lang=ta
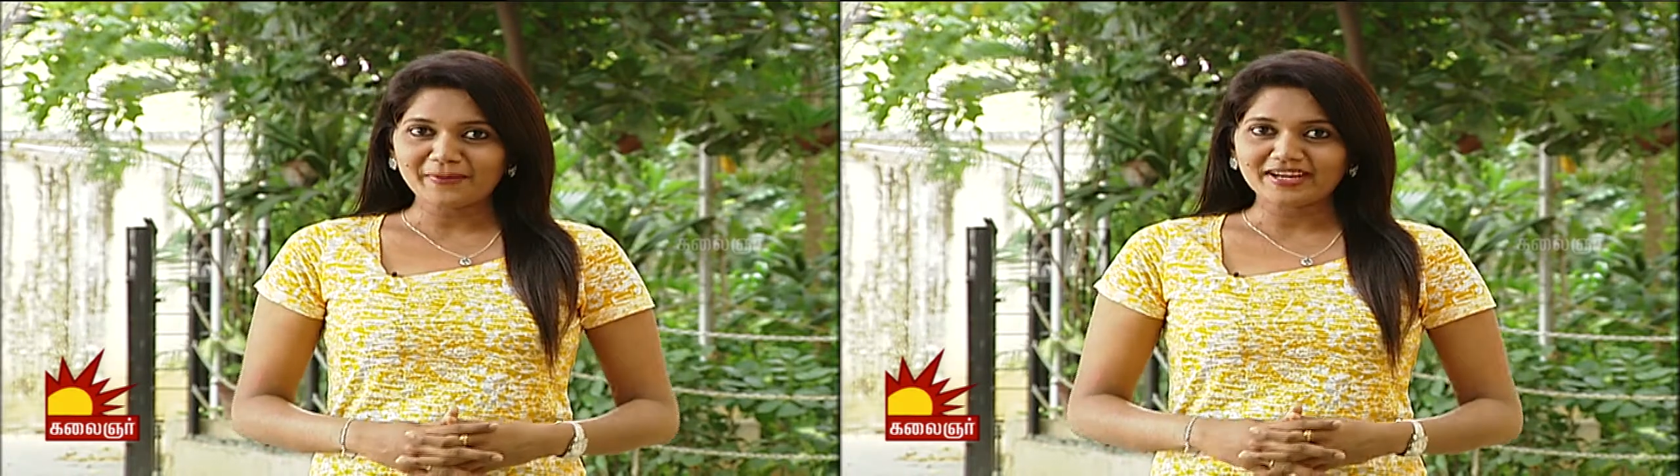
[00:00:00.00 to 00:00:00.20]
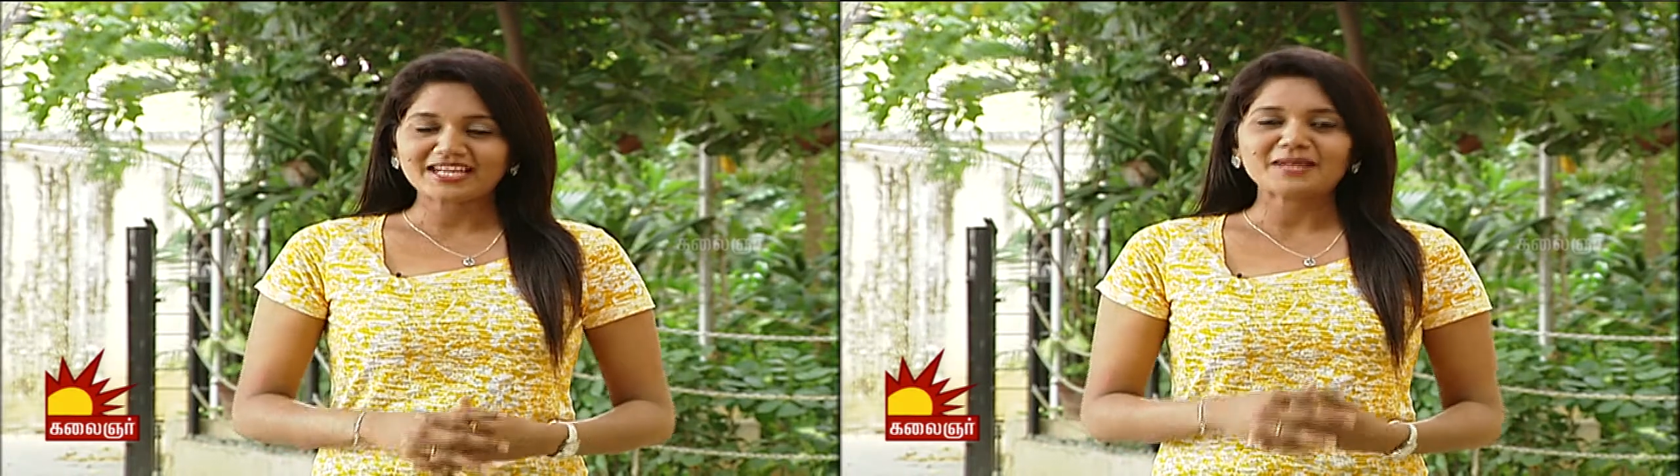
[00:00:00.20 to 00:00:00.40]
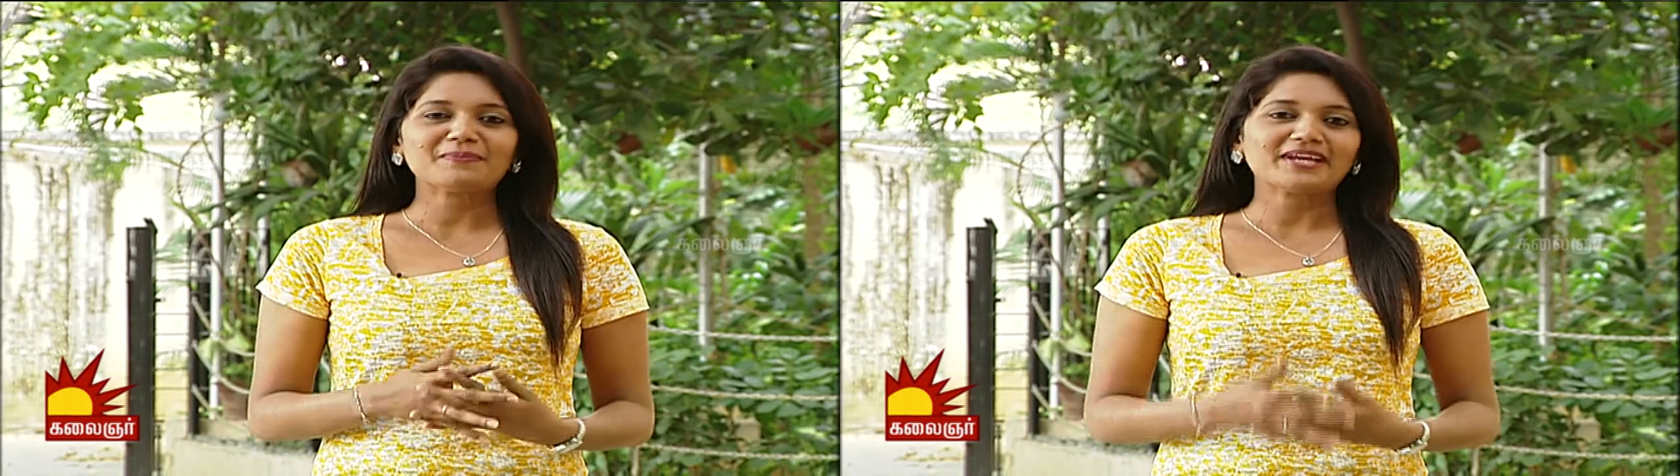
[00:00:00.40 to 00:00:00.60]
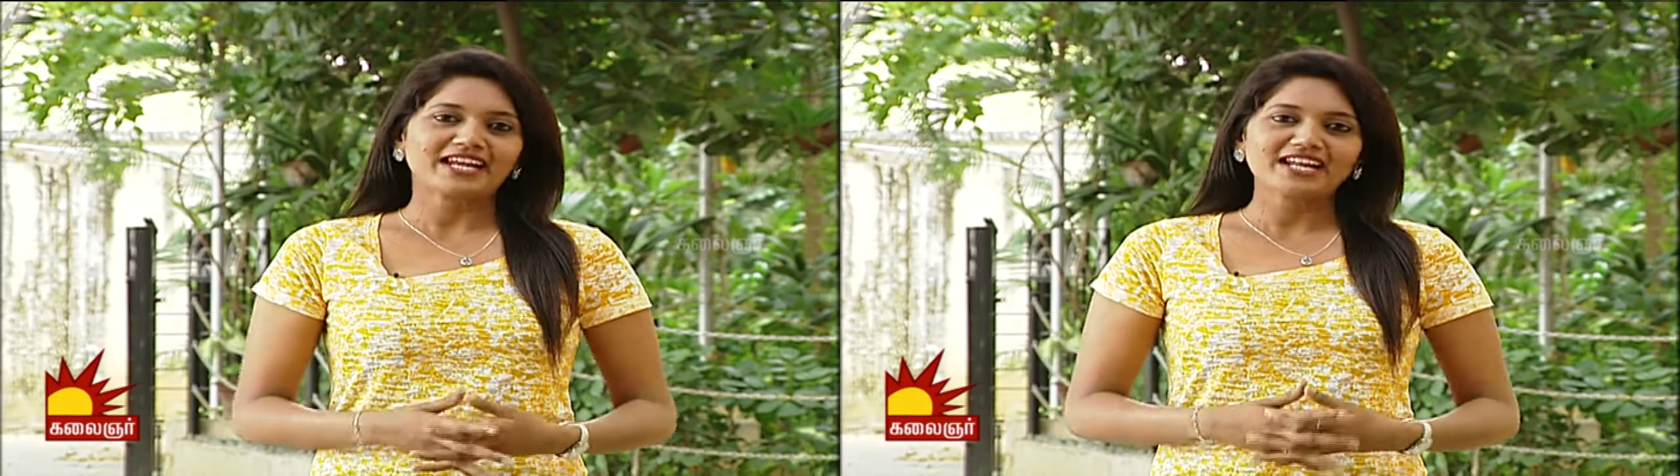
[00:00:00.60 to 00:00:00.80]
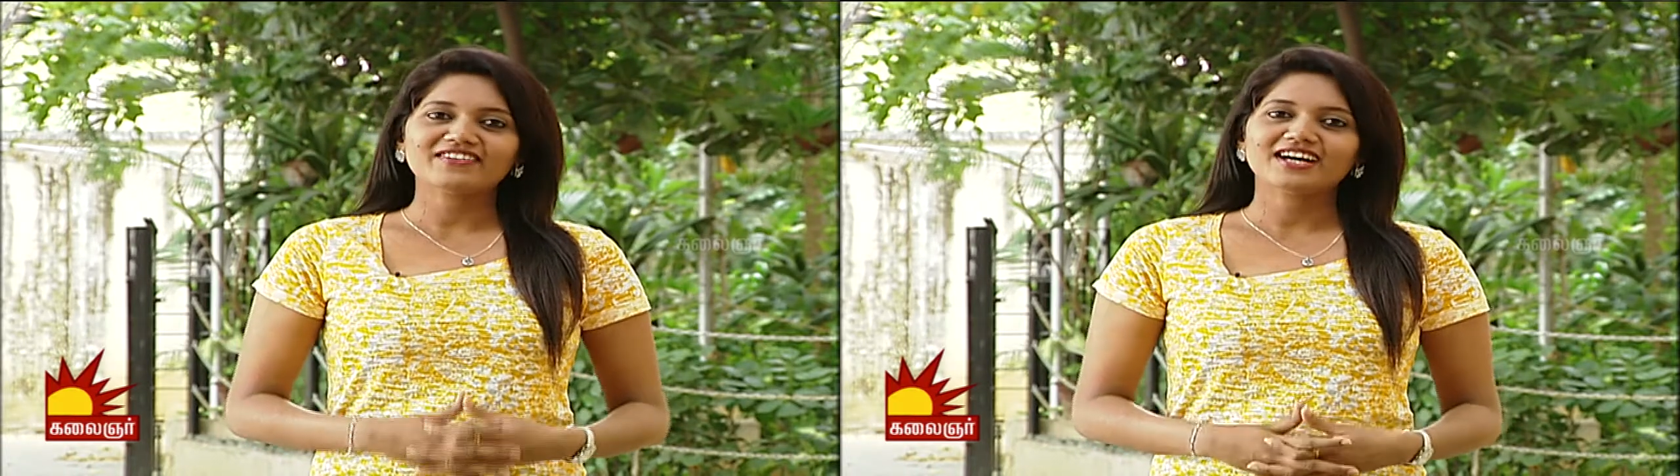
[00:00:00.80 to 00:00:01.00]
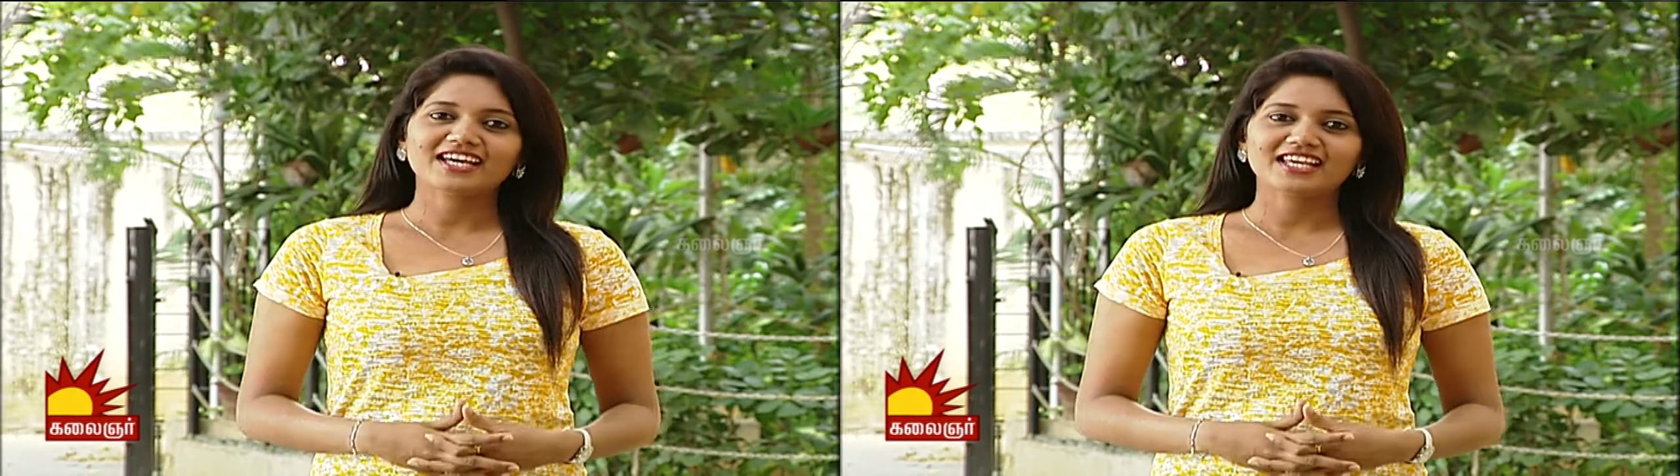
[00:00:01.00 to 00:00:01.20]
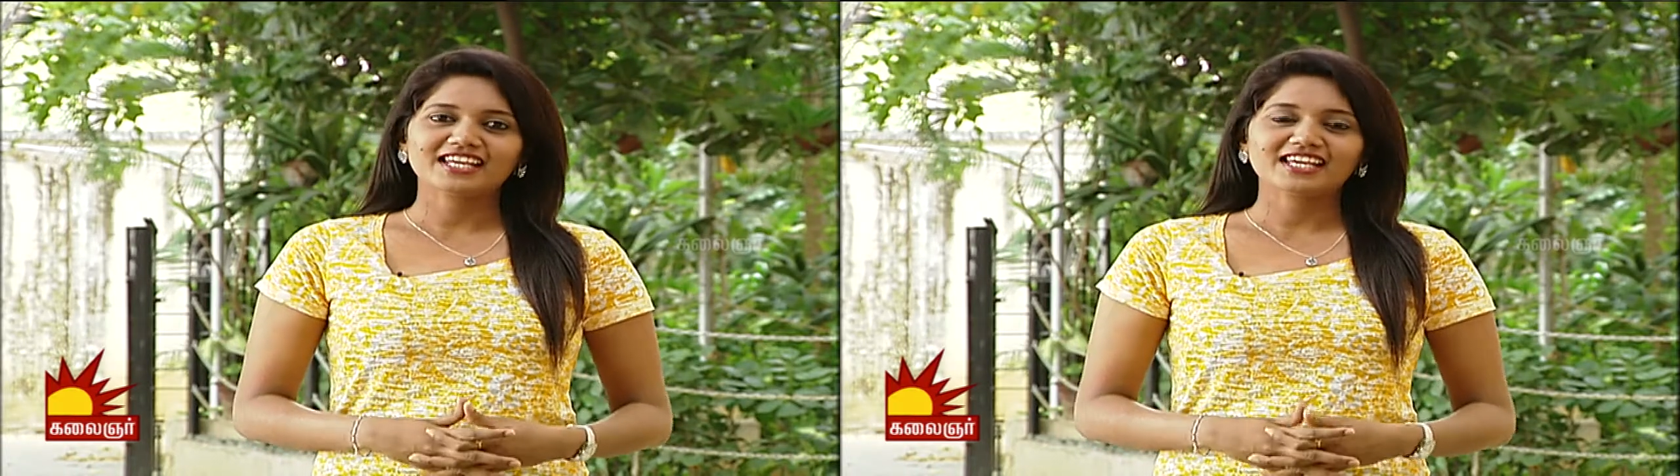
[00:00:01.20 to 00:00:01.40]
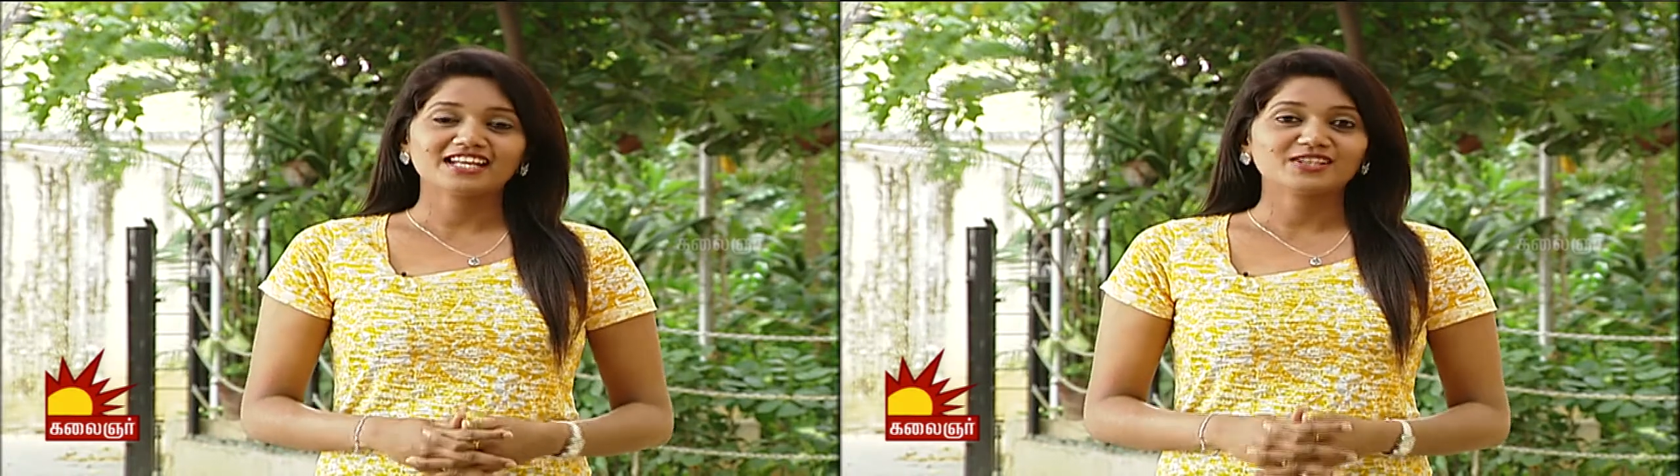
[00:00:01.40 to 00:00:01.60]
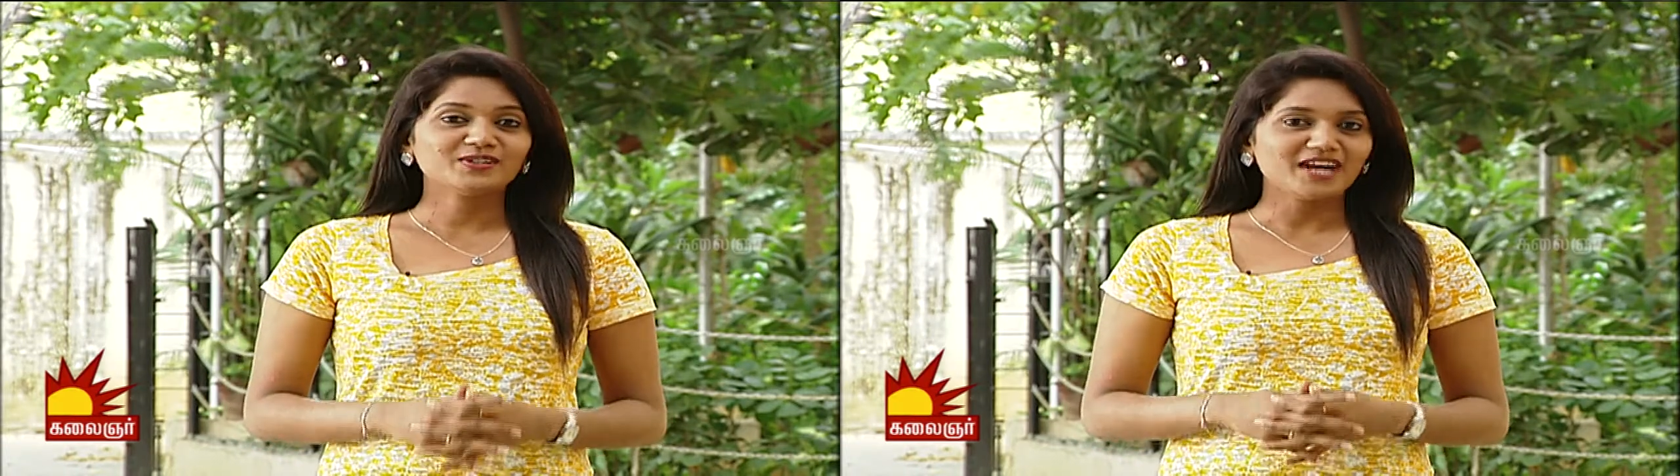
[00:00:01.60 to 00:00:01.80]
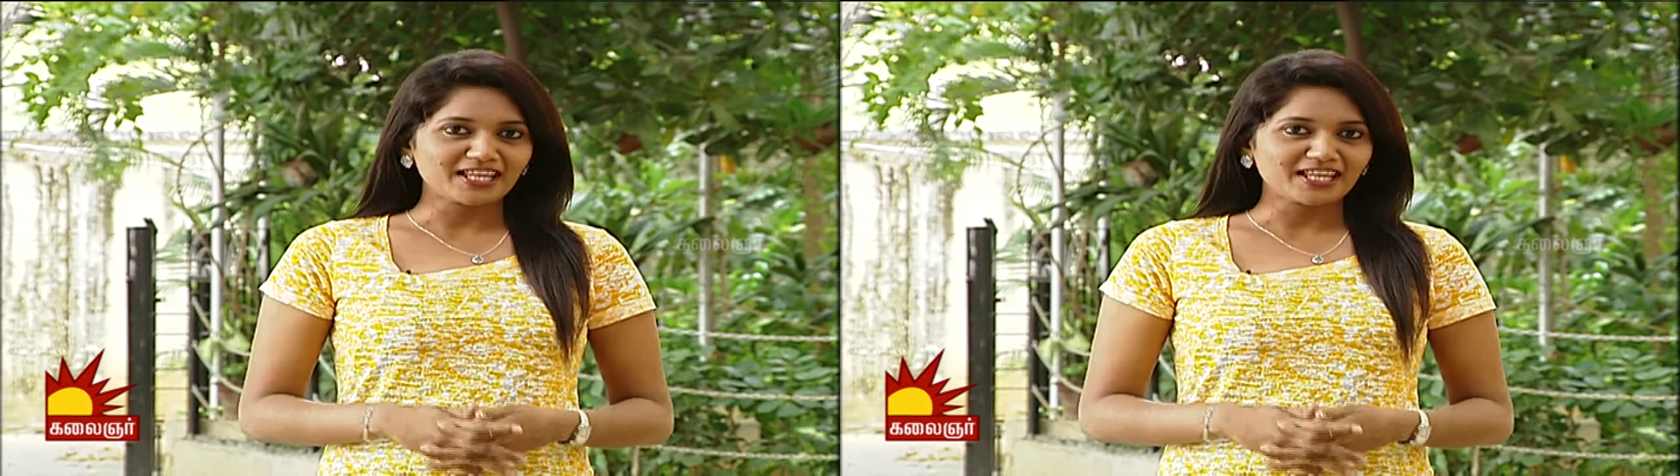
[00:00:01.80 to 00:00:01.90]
பங்களிப்பு என்னவாக இருக்கிறதோ